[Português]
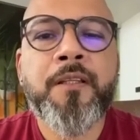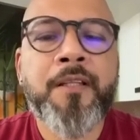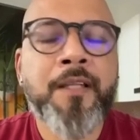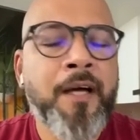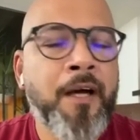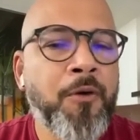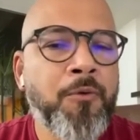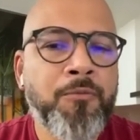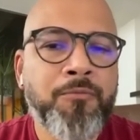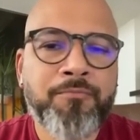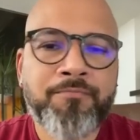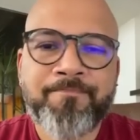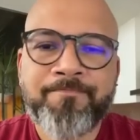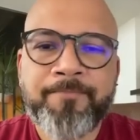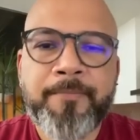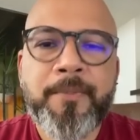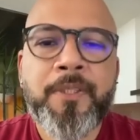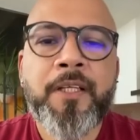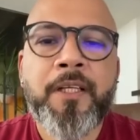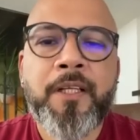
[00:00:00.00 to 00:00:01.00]

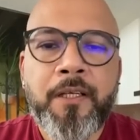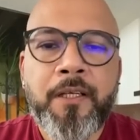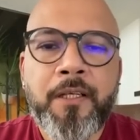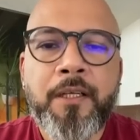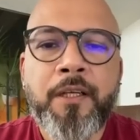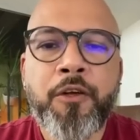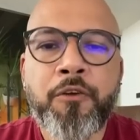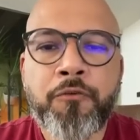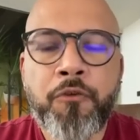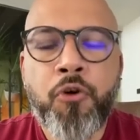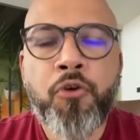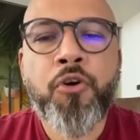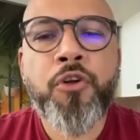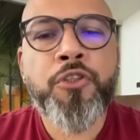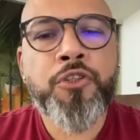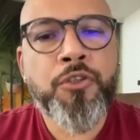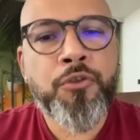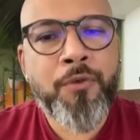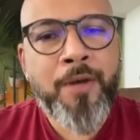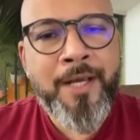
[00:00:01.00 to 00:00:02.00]
Então, eu vou
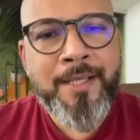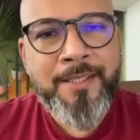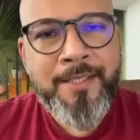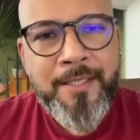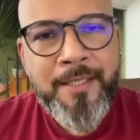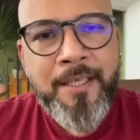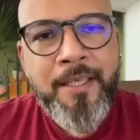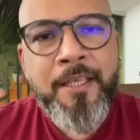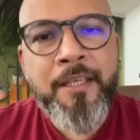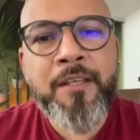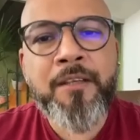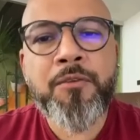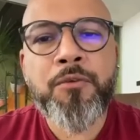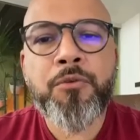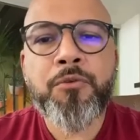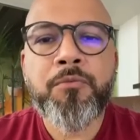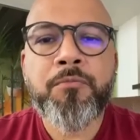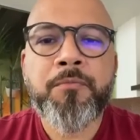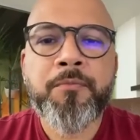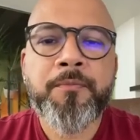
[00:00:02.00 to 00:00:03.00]
continuar
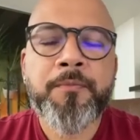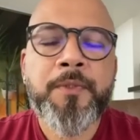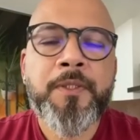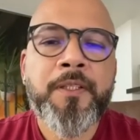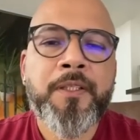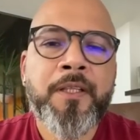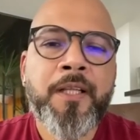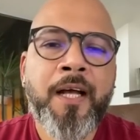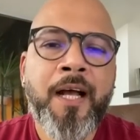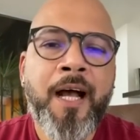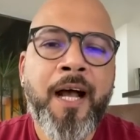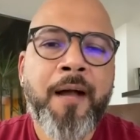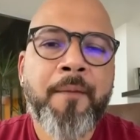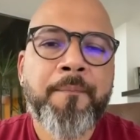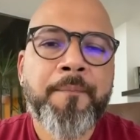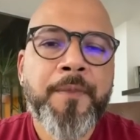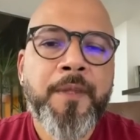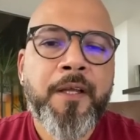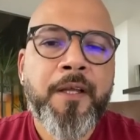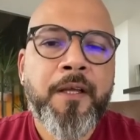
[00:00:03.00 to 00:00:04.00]
seguindo,
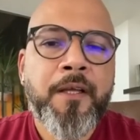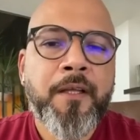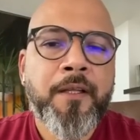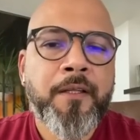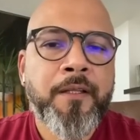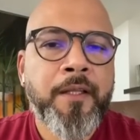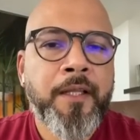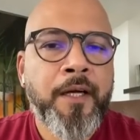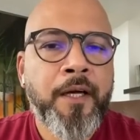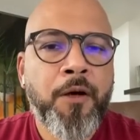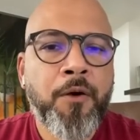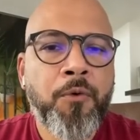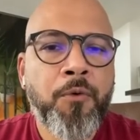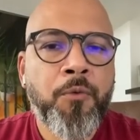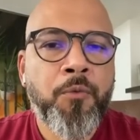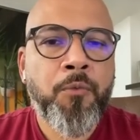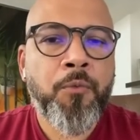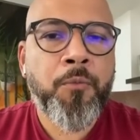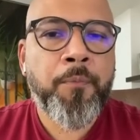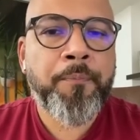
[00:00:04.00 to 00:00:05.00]
tá?
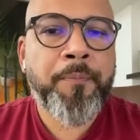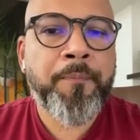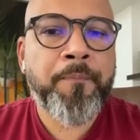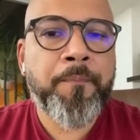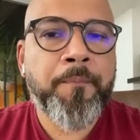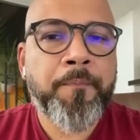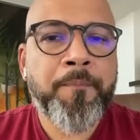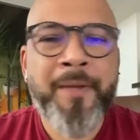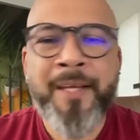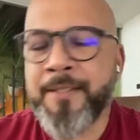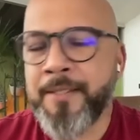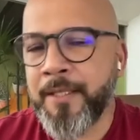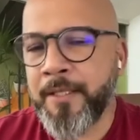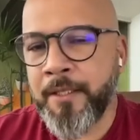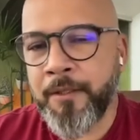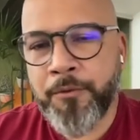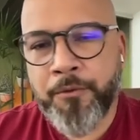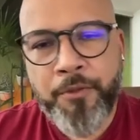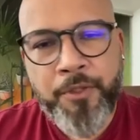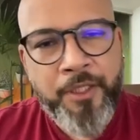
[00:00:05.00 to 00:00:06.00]
não
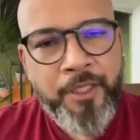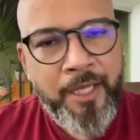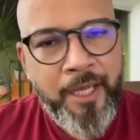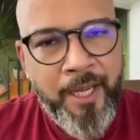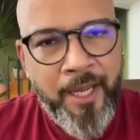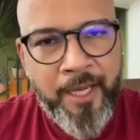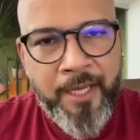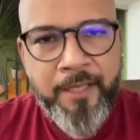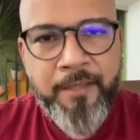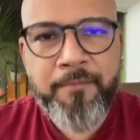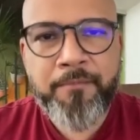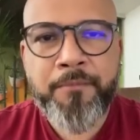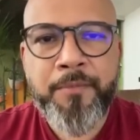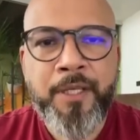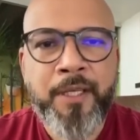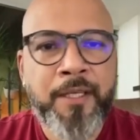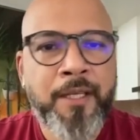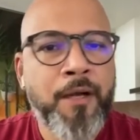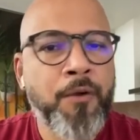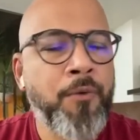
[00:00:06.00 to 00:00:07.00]
perseguindo ninguém,
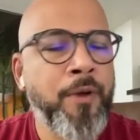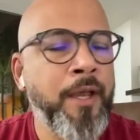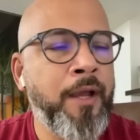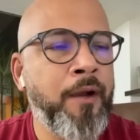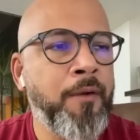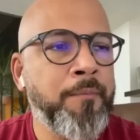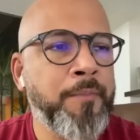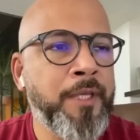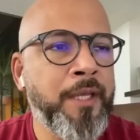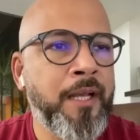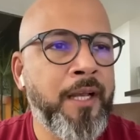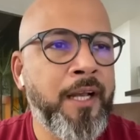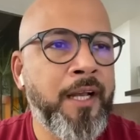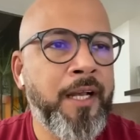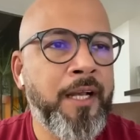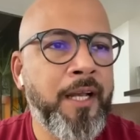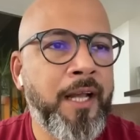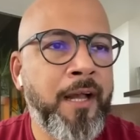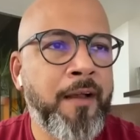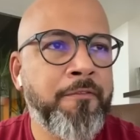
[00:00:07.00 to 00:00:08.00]
que não é a
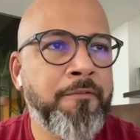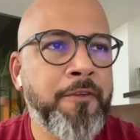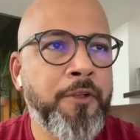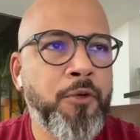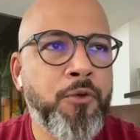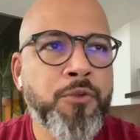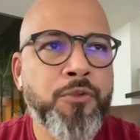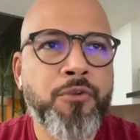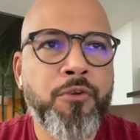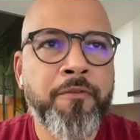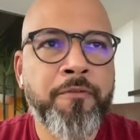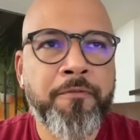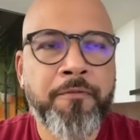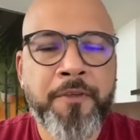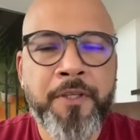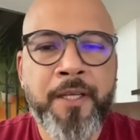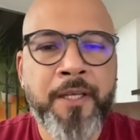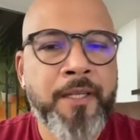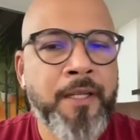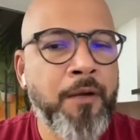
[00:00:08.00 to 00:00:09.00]
minha a
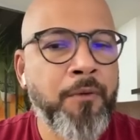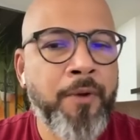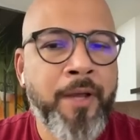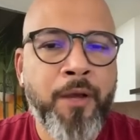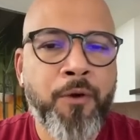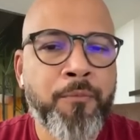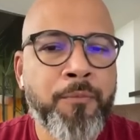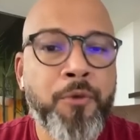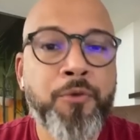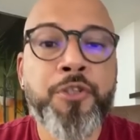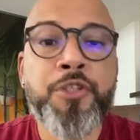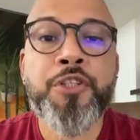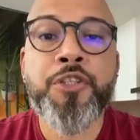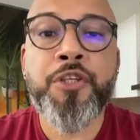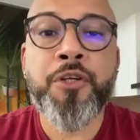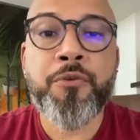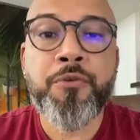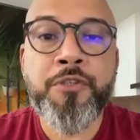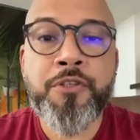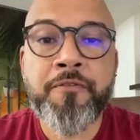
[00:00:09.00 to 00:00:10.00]
filosofia, não é o meu
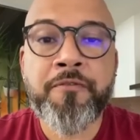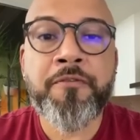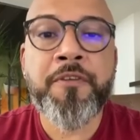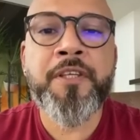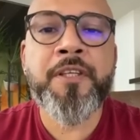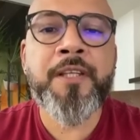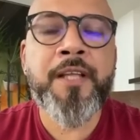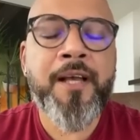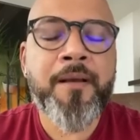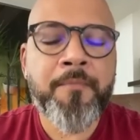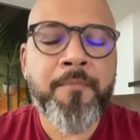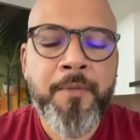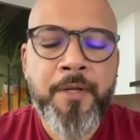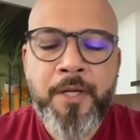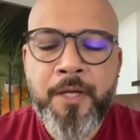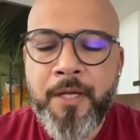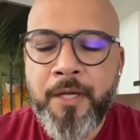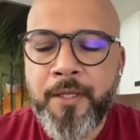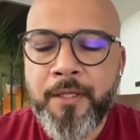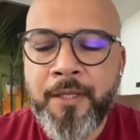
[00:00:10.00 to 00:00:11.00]
estilo de vida.
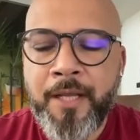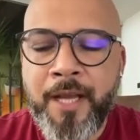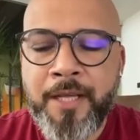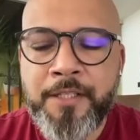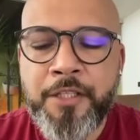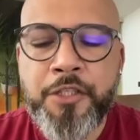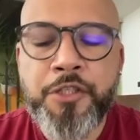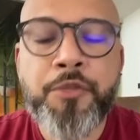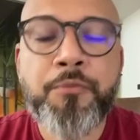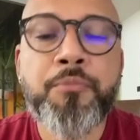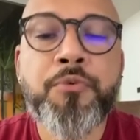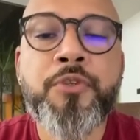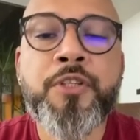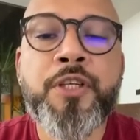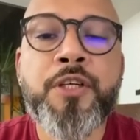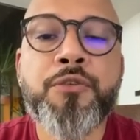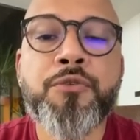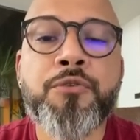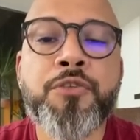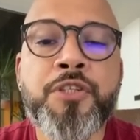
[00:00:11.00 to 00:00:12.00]
Tá? A gente
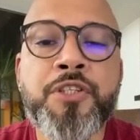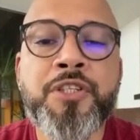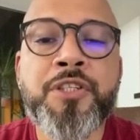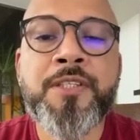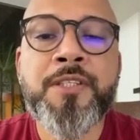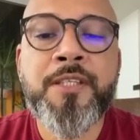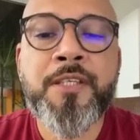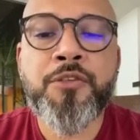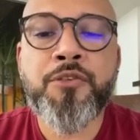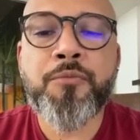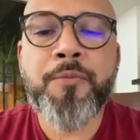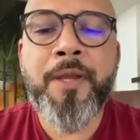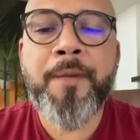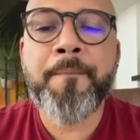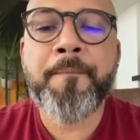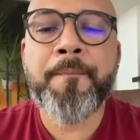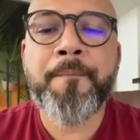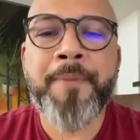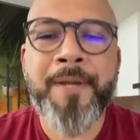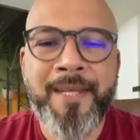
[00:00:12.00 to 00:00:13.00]
busca a justiça de uma
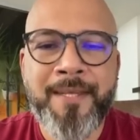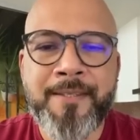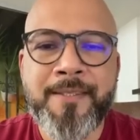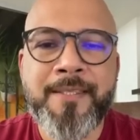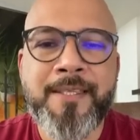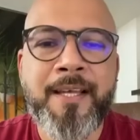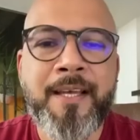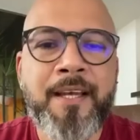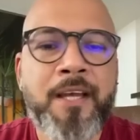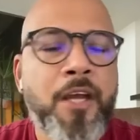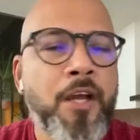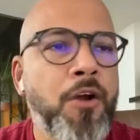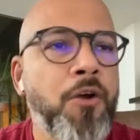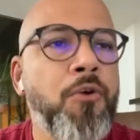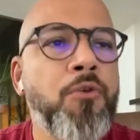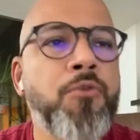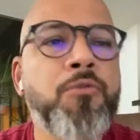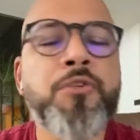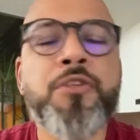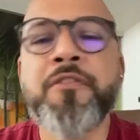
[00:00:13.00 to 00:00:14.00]
empresa
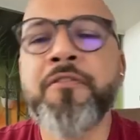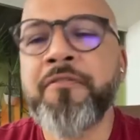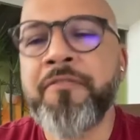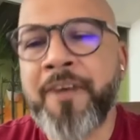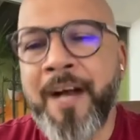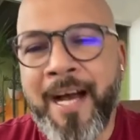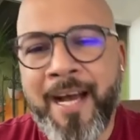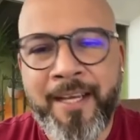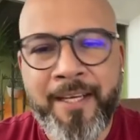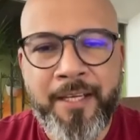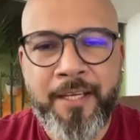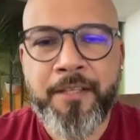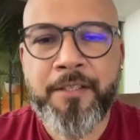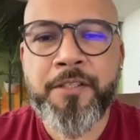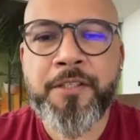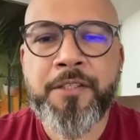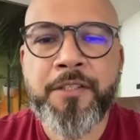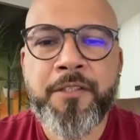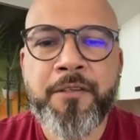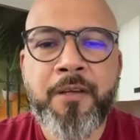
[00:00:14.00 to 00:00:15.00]
ou de
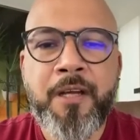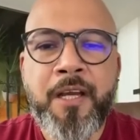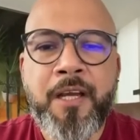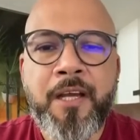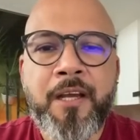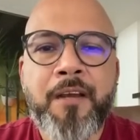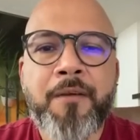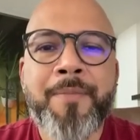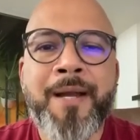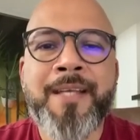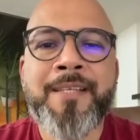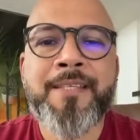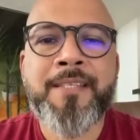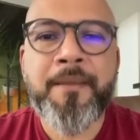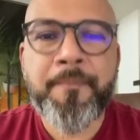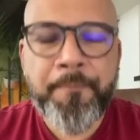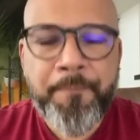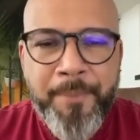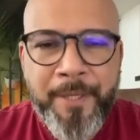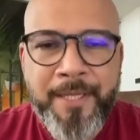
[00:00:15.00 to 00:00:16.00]
várias, mas
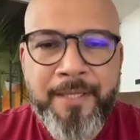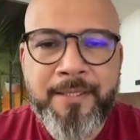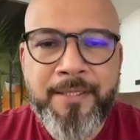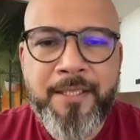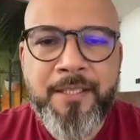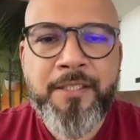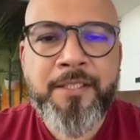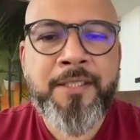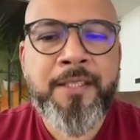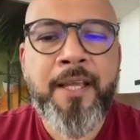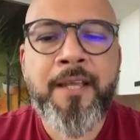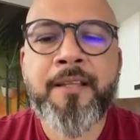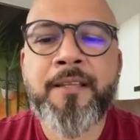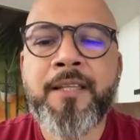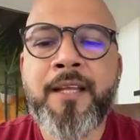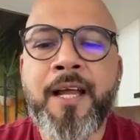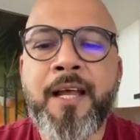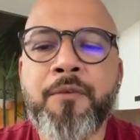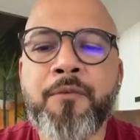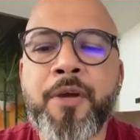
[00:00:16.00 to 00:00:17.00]
empresas, sem
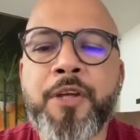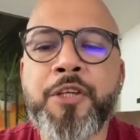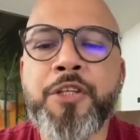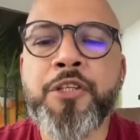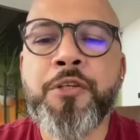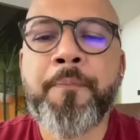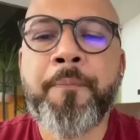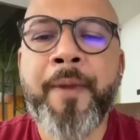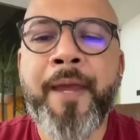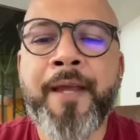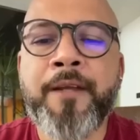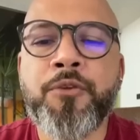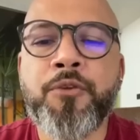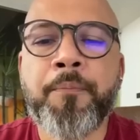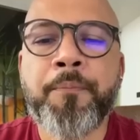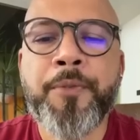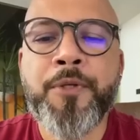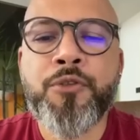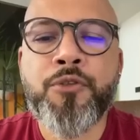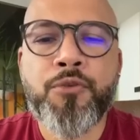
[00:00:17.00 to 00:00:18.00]
entrar no aspecto
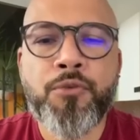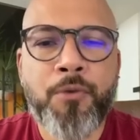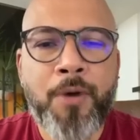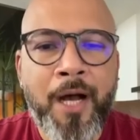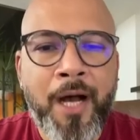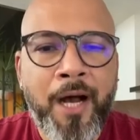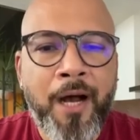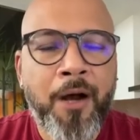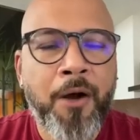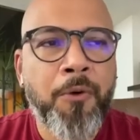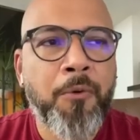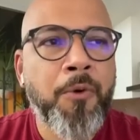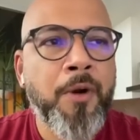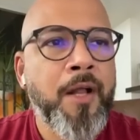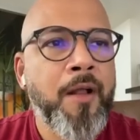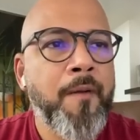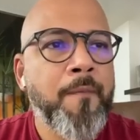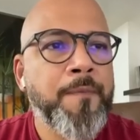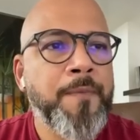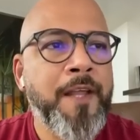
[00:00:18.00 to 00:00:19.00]

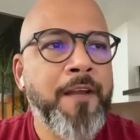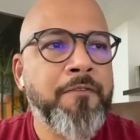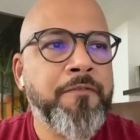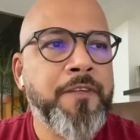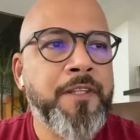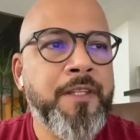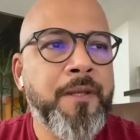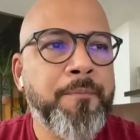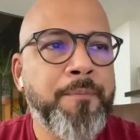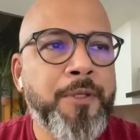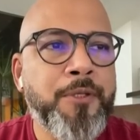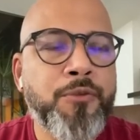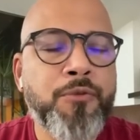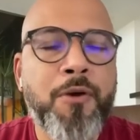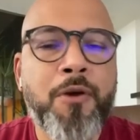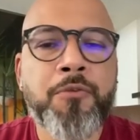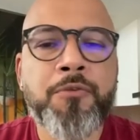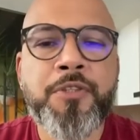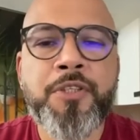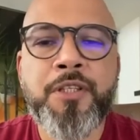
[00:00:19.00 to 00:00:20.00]
pessoal, na vida
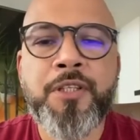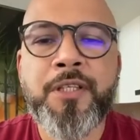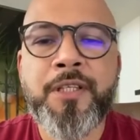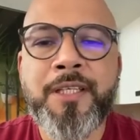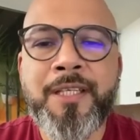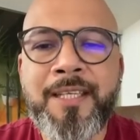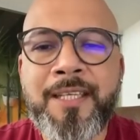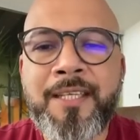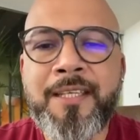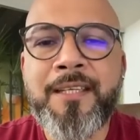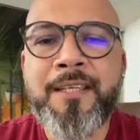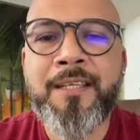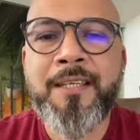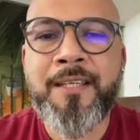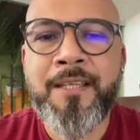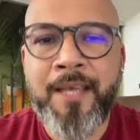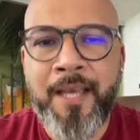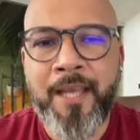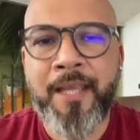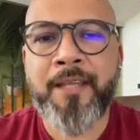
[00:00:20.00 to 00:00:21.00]
pessoal de
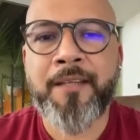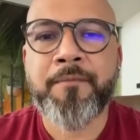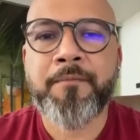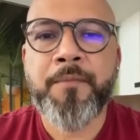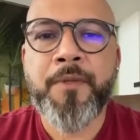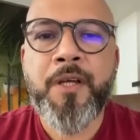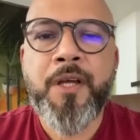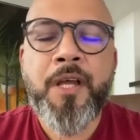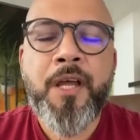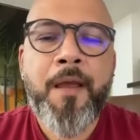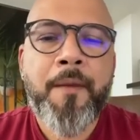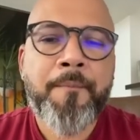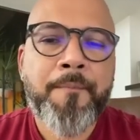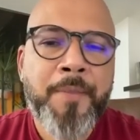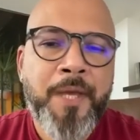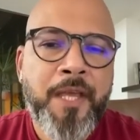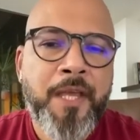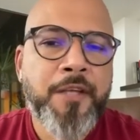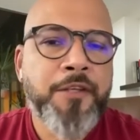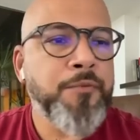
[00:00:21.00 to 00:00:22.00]
ninguém,
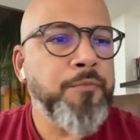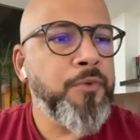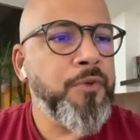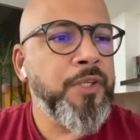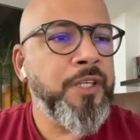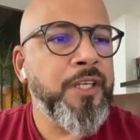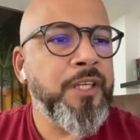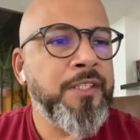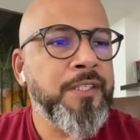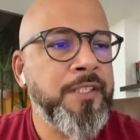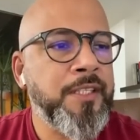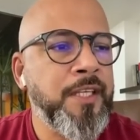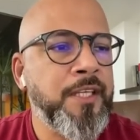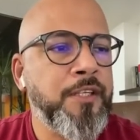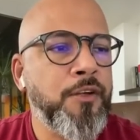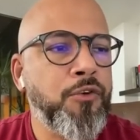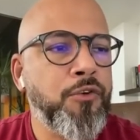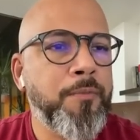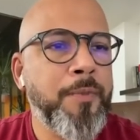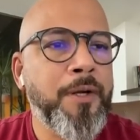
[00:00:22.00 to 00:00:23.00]
mesmo que
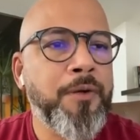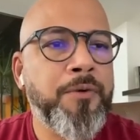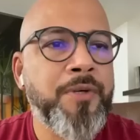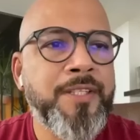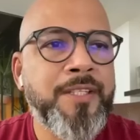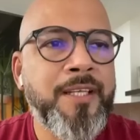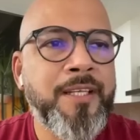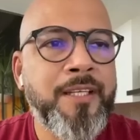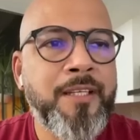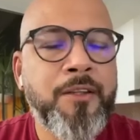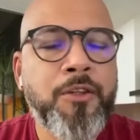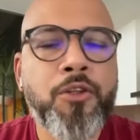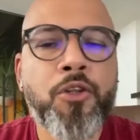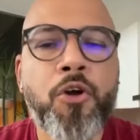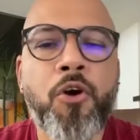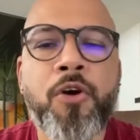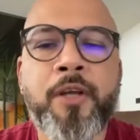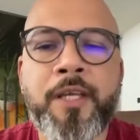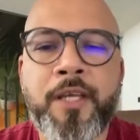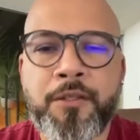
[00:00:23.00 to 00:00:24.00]
seja alguma coisa que
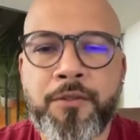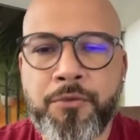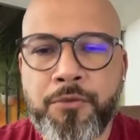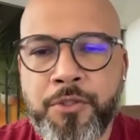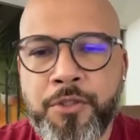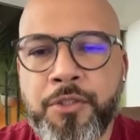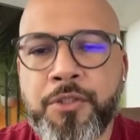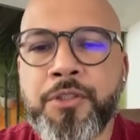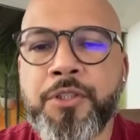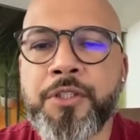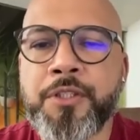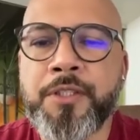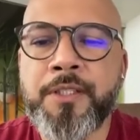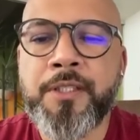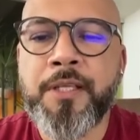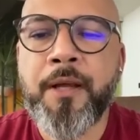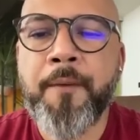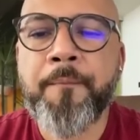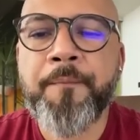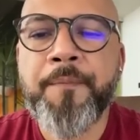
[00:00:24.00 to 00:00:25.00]
toque a justiça.